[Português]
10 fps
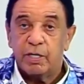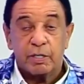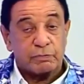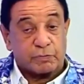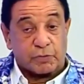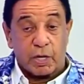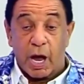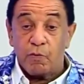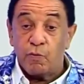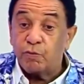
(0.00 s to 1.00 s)
É
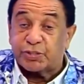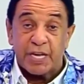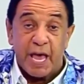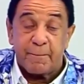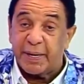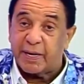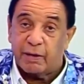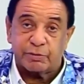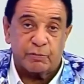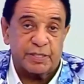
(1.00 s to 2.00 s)
usem a
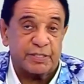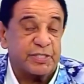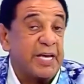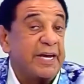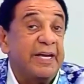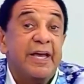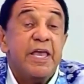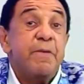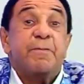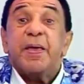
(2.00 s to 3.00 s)
precaução necessária
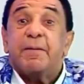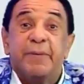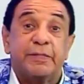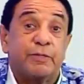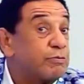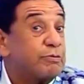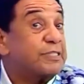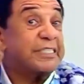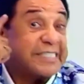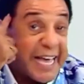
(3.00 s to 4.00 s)
e permitem que o
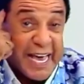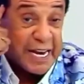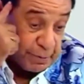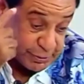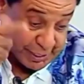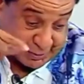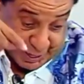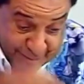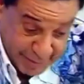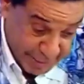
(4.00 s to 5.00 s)
cérebro
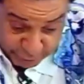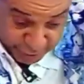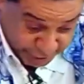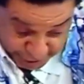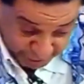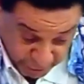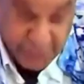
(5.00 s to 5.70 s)
determine o que devam